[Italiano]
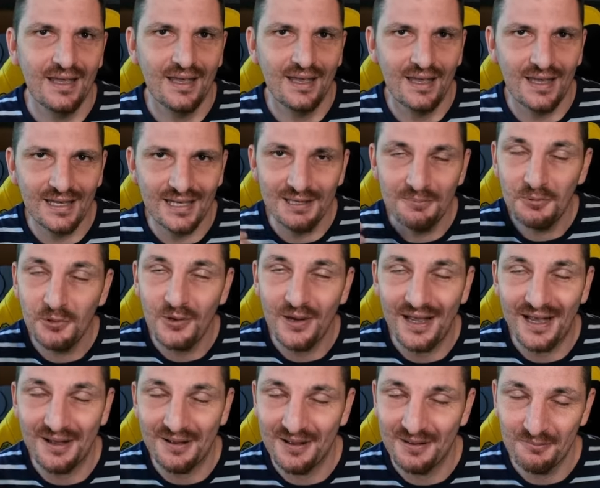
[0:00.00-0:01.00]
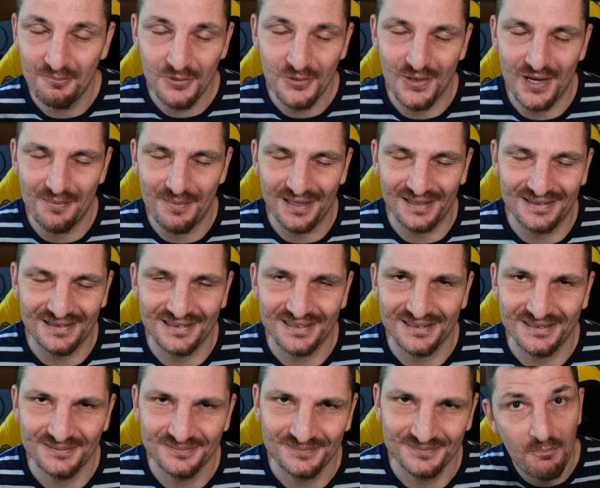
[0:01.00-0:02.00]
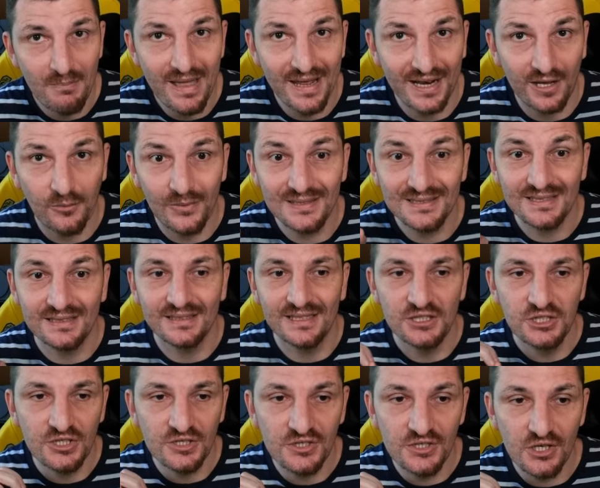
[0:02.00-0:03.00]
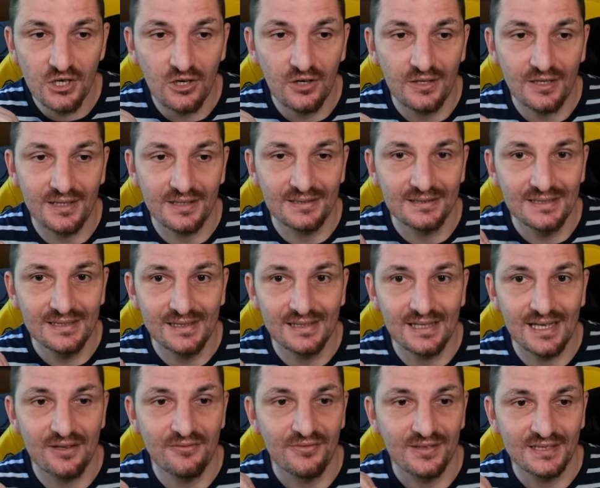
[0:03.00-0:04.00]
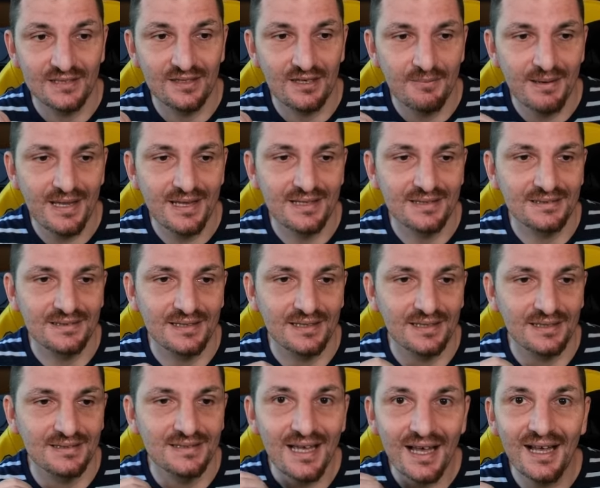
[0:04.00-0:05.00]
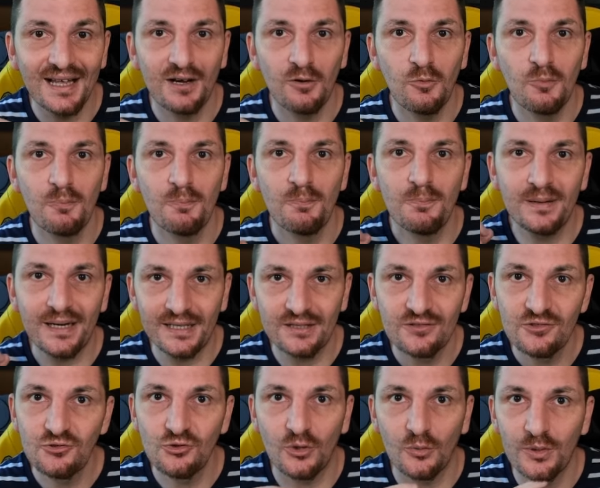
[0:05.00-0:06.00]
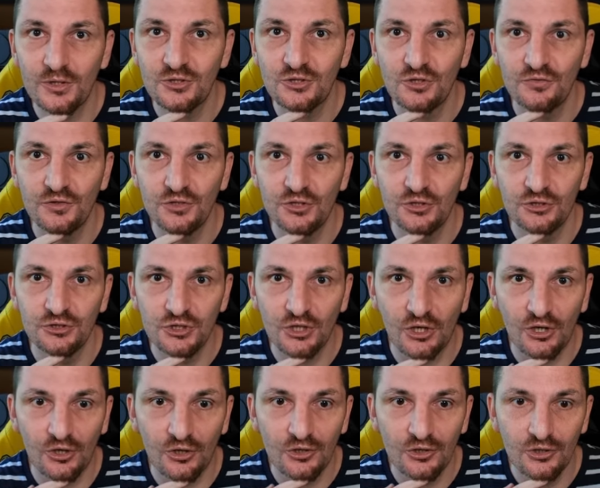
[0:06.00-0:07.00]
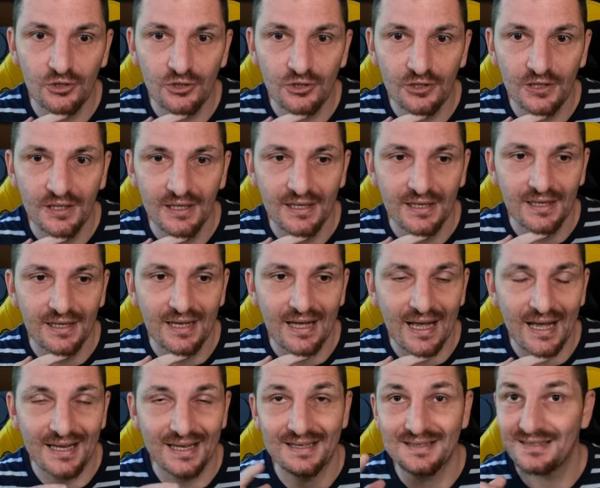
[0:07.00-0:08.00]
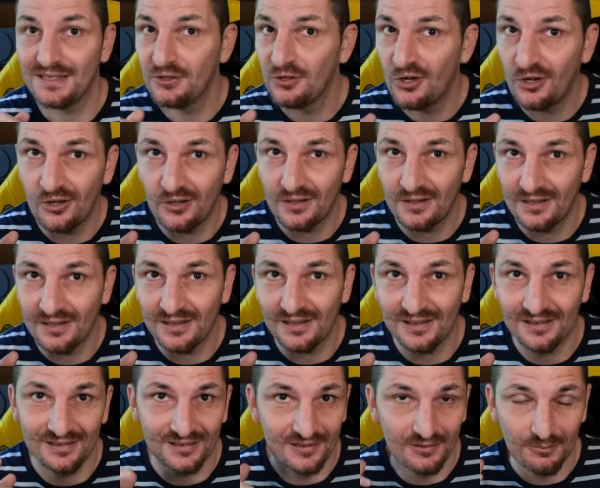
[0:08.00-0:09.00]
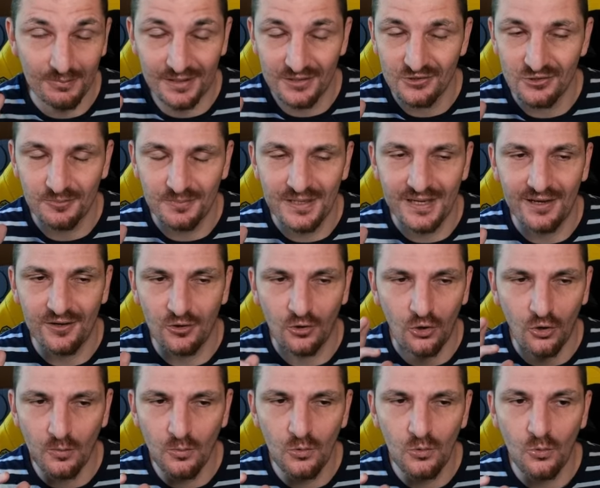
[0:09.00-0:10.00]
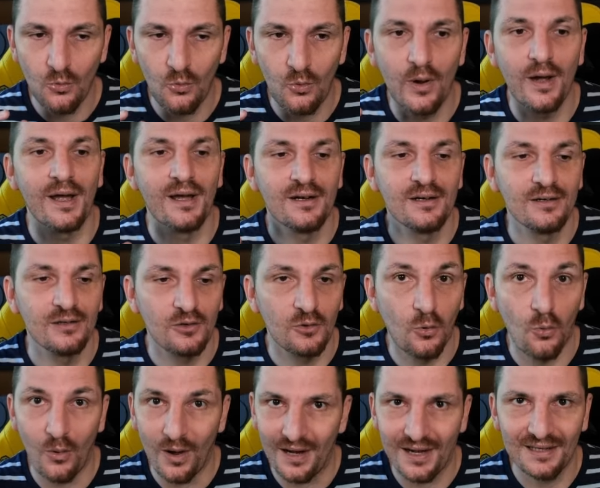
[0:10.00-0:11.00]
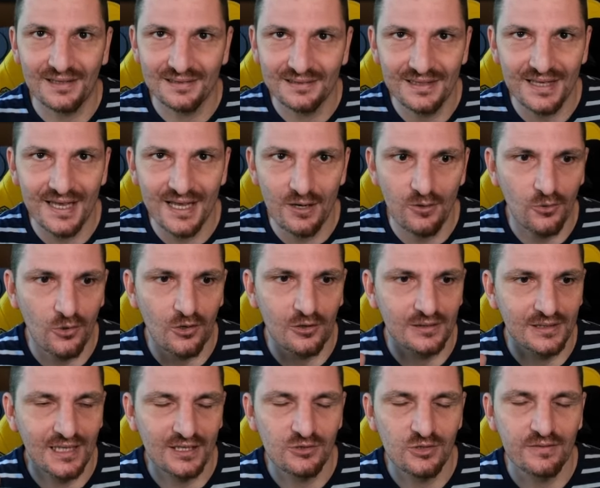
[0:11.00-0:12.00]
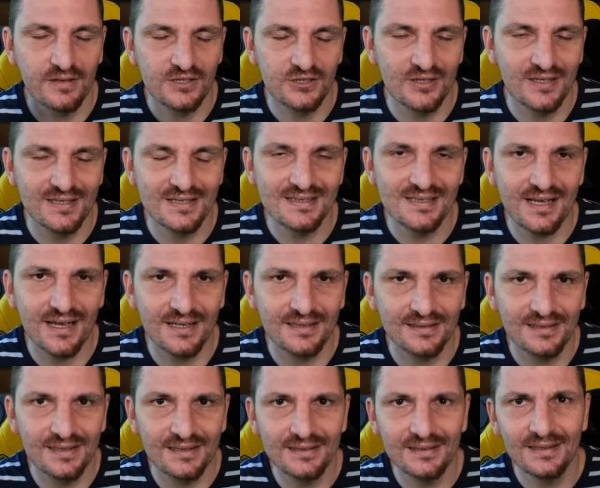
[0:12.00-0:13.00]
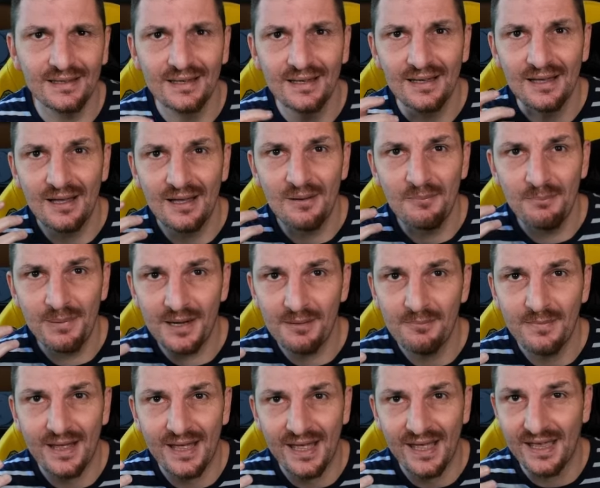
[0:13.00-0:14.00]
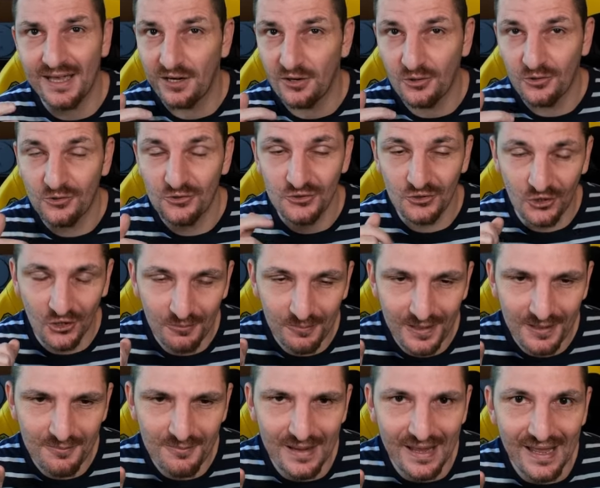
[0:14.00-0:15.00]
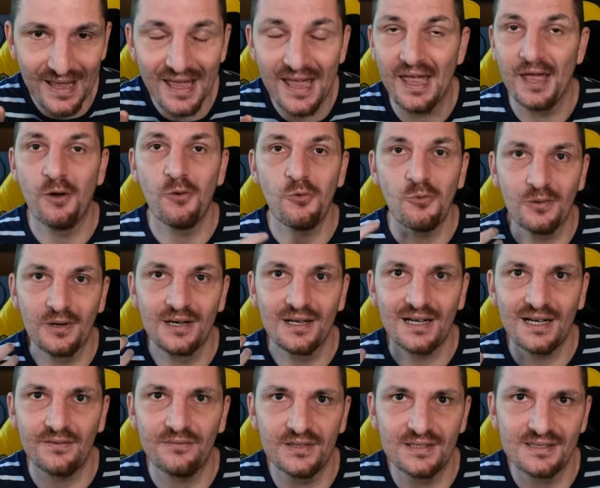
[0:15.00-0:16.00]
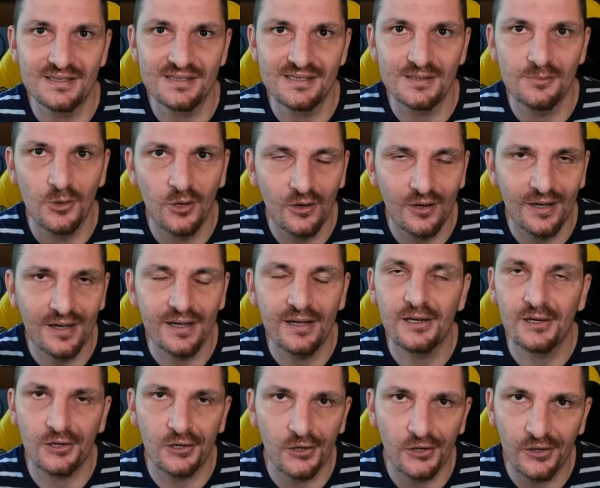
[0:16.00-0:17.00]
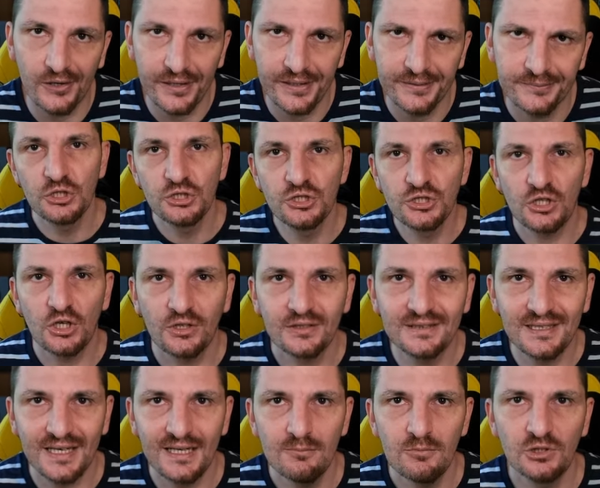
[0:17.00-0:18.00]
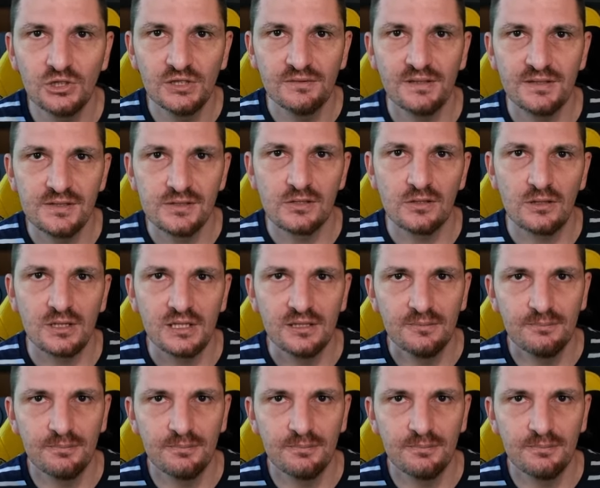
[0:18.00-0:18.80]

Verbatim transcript: e chi più ne ha più ne metta. Bene, questa decisione di effettivamente dare un prezzo a questo videogioco, anche se non prezzo pieno, comunque 40 euro nella sua versione standard, per me e non solo per me è un gravissimo errore. Ci sono tre motivazioni